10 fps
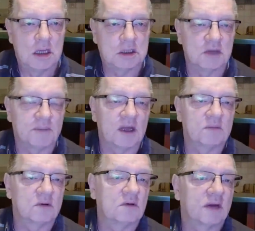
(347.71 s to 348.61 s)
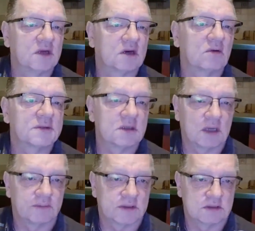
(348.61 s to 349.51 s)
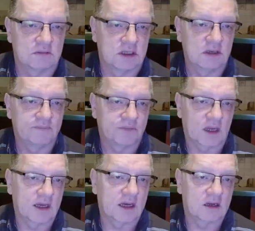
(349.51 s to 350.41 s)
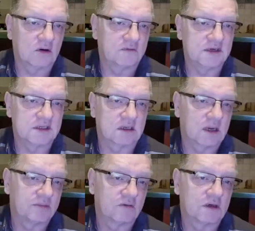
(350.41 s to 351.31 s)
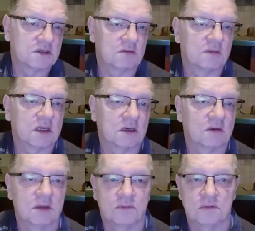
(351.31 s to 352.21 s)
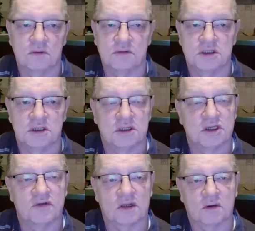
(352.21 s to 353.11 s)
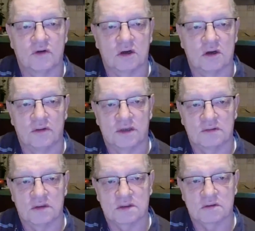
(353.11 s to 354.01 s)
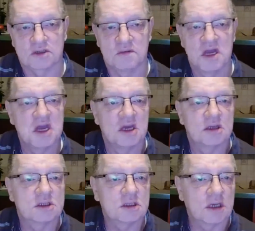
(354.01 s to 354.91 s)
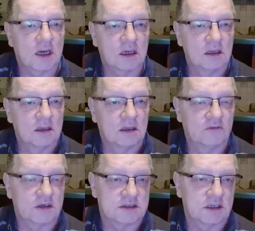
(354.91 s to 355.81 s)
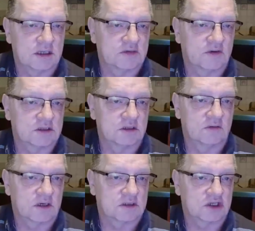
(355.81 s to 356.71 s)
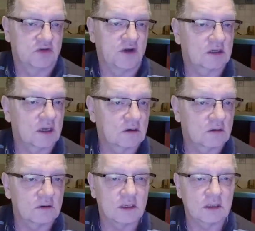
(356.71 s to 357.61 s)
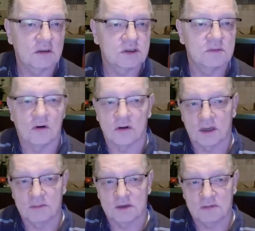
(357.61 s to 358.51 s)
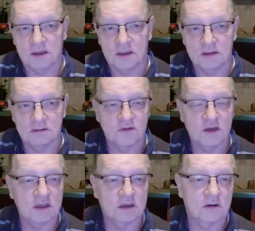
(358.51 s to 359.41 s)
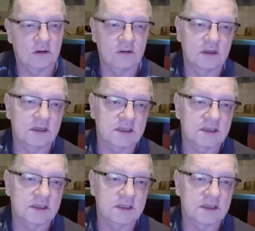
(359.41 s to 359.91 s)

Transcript: ten pan był dla mnie chłopcem na posyłki, a jako oficer ja prowadziłem tego typu ludzi i świadków koronnych, w związku z czym czyja wersja jest ważna, ważna? Świadka koronnego czy moja, prawda? No, świadek koronny na